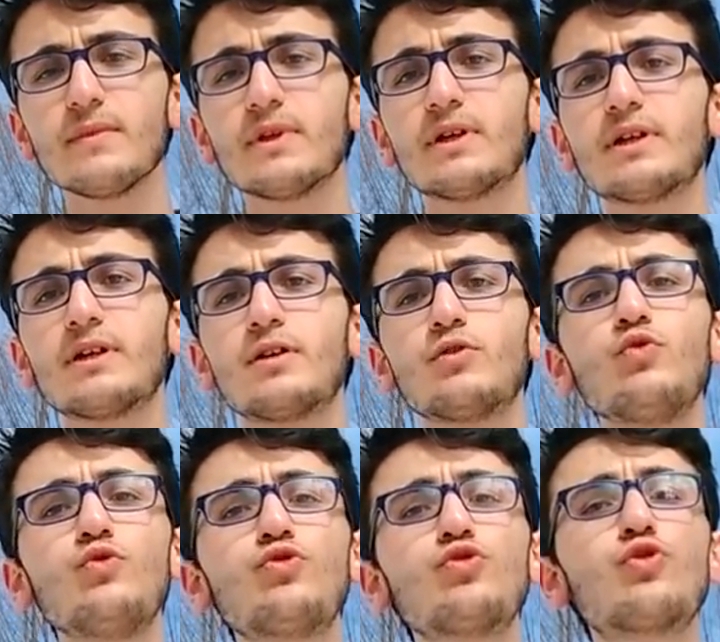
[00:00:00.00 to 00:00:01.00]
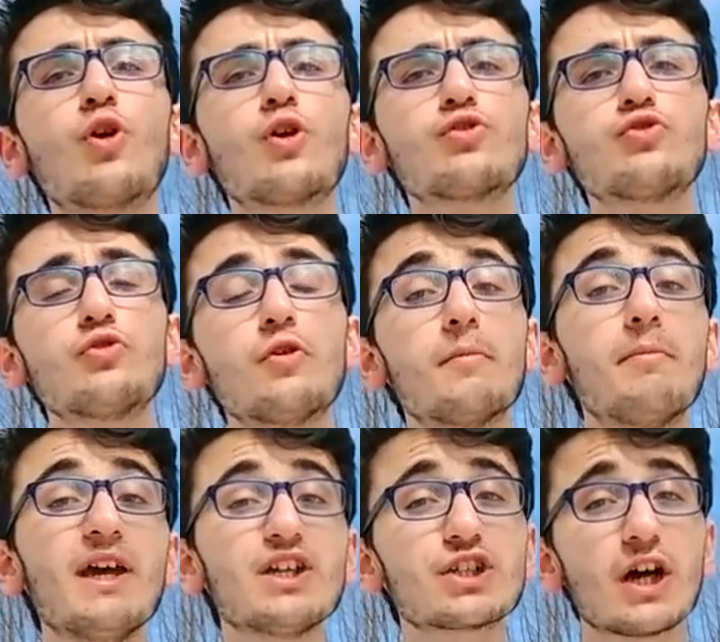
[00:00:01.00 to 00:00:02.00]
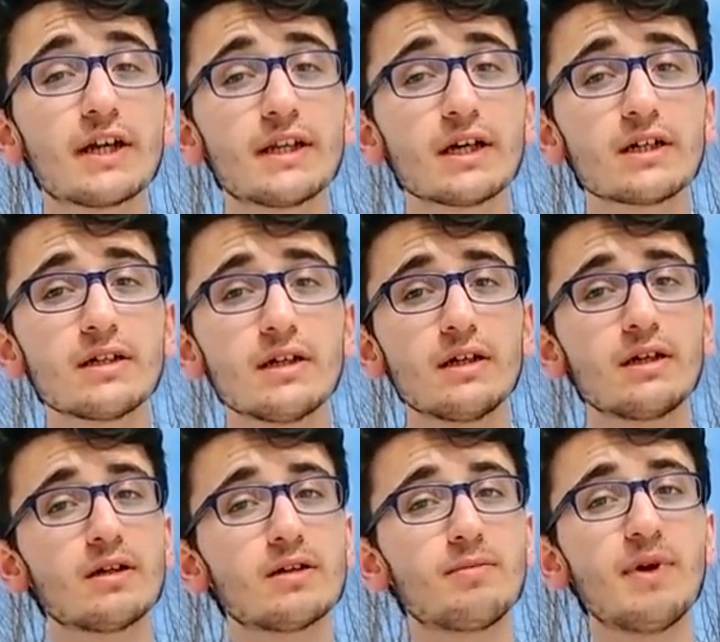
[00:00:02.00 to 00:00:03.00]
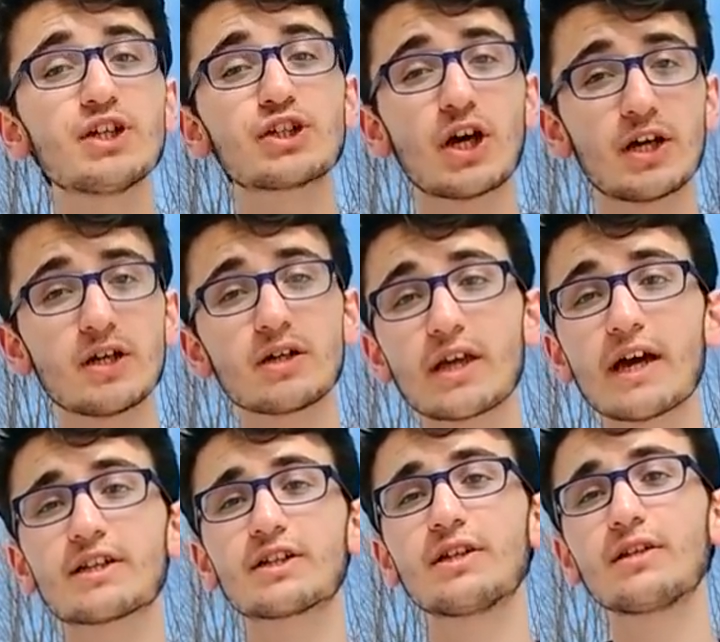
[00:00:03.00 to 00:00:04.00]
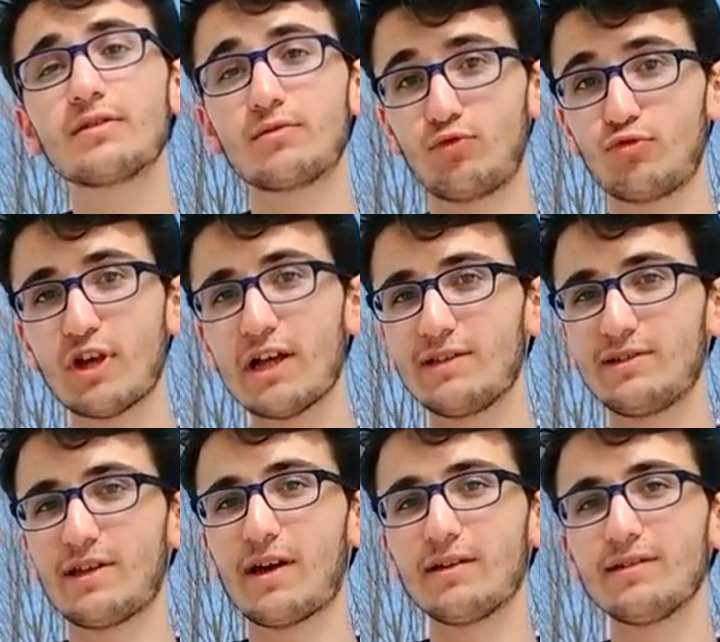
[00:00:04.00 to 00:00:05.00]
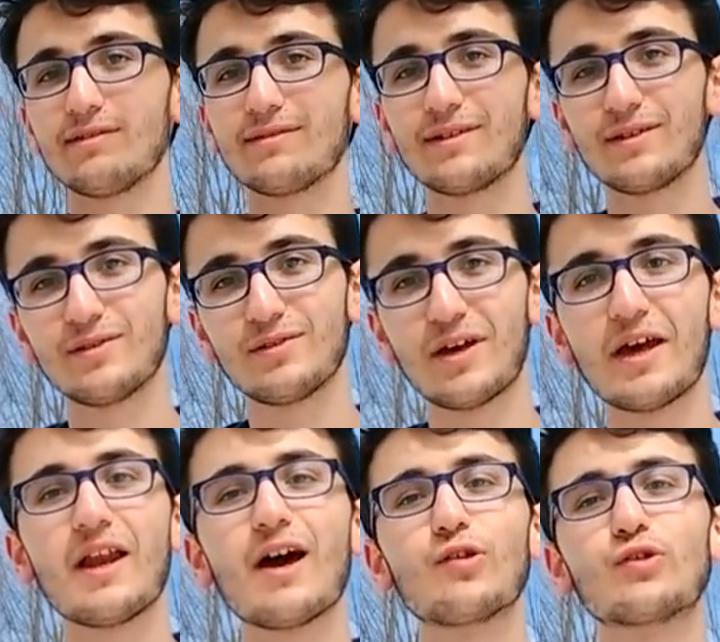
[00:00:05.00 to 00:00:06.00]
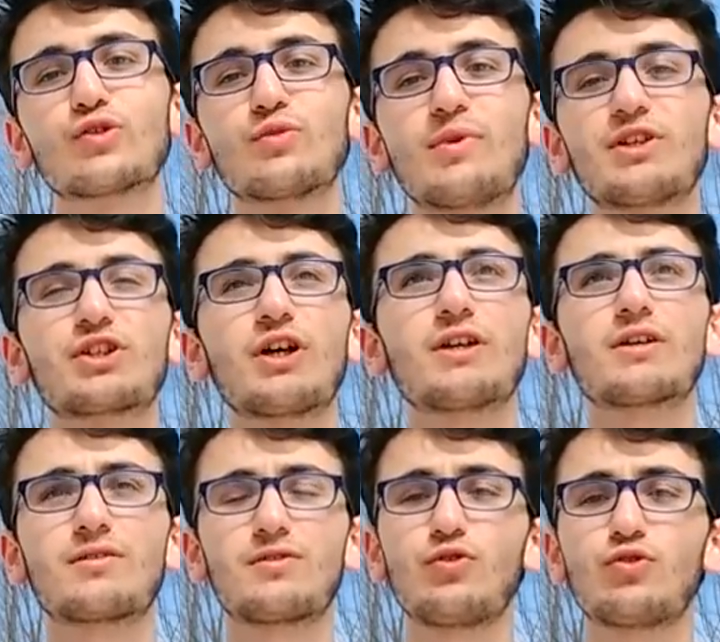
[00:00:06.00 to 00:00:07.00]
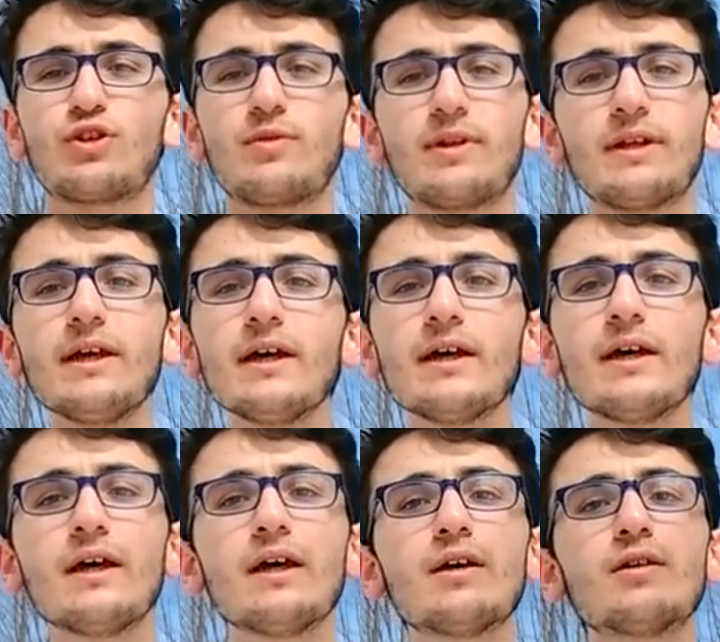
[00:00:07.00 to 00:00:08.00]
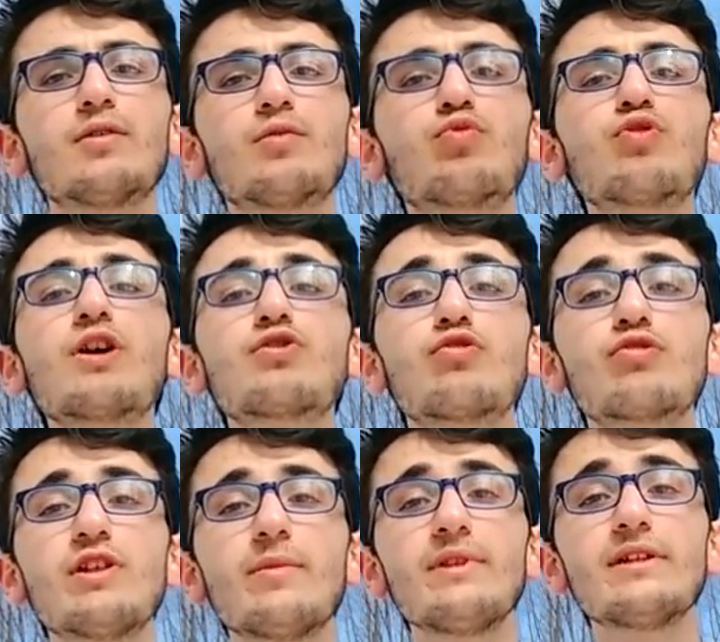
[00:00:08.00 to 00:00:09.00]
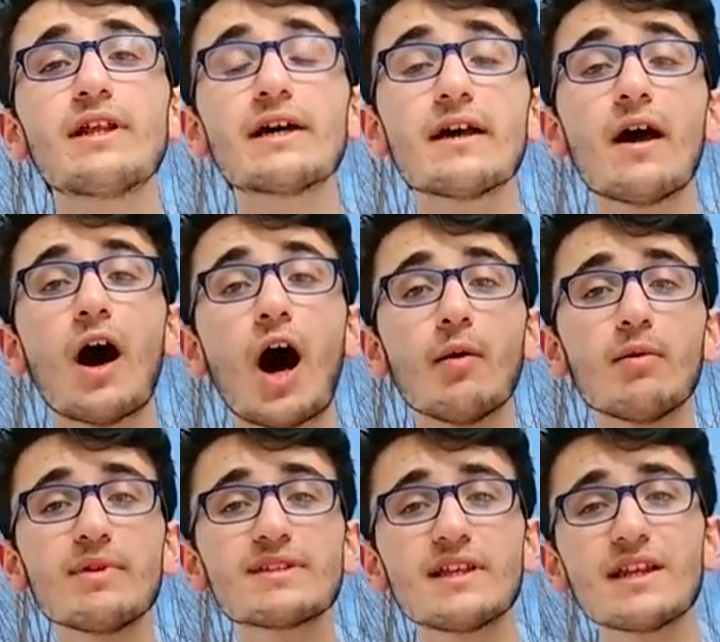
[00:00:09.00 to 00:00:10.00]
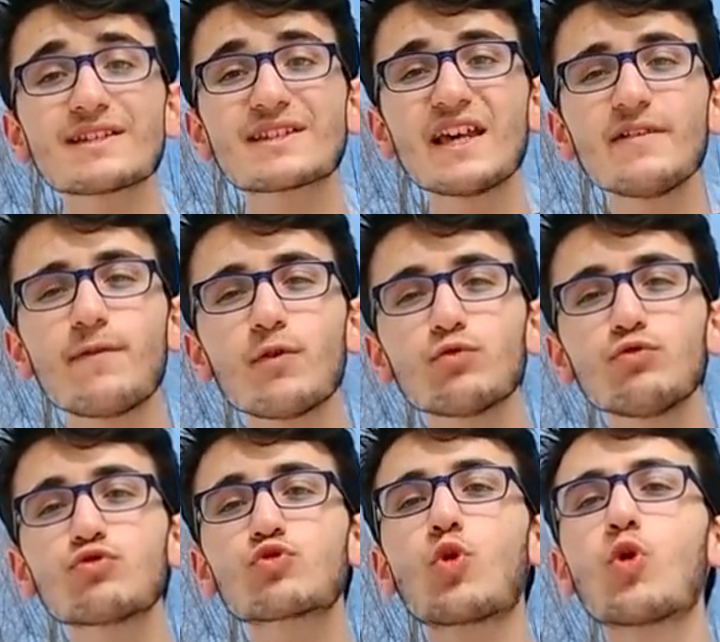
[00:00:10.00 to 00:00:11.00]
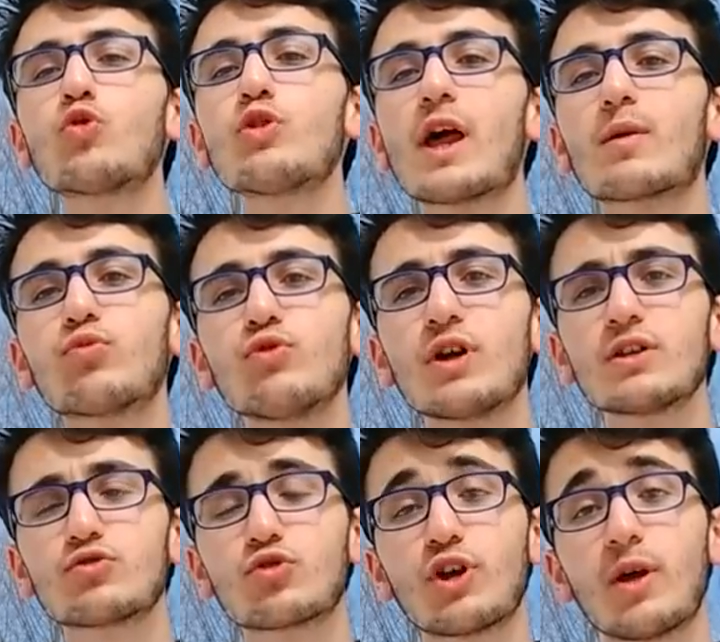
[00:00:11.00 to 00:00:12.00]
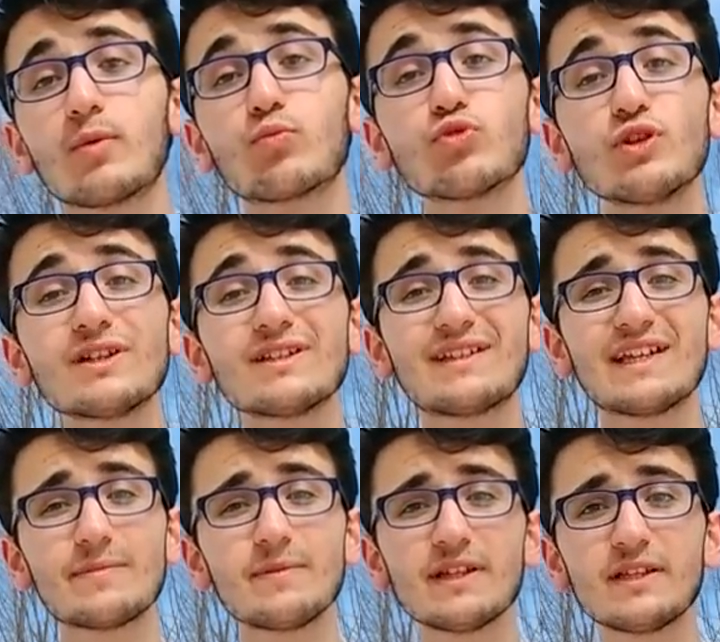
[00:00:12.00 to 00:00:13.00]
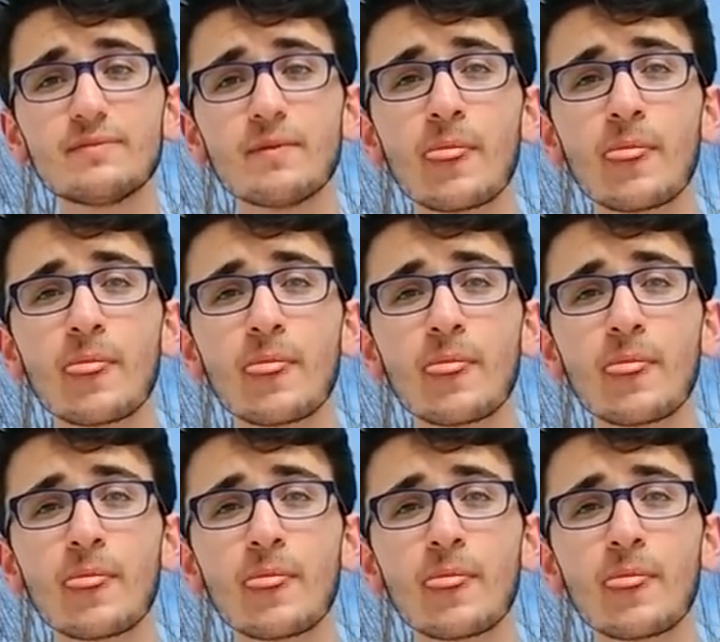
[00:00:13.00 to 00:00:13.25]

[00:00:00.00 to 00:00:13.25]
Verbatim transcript: e, 3, 4, 5 kaynak 5 kaynak gerçekten güzeldir yani. E, helal olsun 5 kaynak götürebilene. Ee, bunlar çözülebilirler ama mesela zayıf olduğunuz konular bunlar da çok önemli. Bunları da tespit edip